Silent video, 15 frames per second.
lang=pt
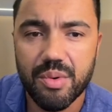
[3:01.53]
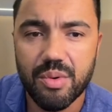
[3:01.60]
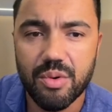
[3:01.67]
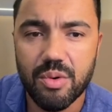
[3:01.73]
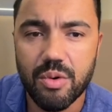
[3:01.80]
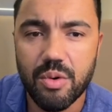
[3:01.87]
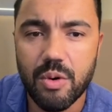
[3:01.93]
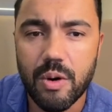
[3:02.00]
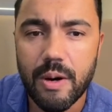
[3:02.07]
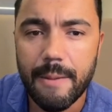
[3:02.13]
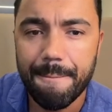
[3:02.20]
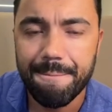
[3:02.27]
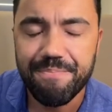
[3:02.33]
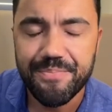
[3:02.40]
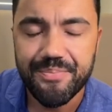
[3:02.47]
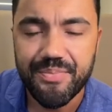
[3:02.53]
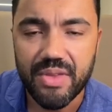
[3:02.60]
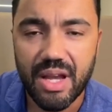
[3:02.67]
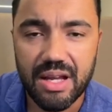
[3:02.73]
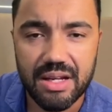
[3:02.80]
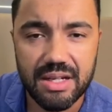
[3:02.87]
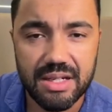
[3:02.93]
por
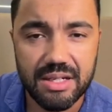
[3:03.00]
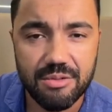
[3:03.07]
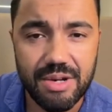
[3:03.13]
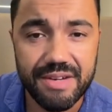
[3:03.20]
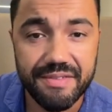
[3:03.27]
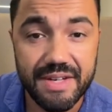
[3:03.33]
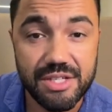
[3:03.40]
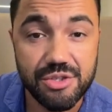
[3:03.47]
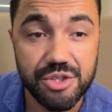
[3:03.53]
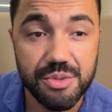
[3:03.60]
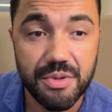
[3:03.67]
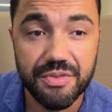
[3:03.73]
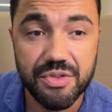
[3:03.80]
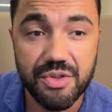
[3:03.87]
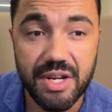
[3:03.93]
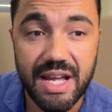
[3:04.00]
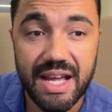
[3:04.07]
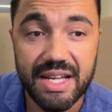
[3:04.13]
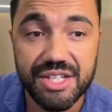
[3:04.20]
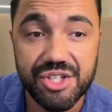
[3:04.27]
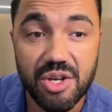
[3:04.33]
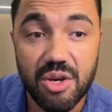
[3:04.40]
Uh, qualificações
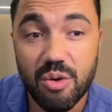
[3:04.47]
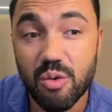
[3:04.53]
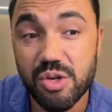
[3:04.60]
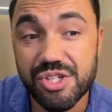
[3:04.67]
profissionais,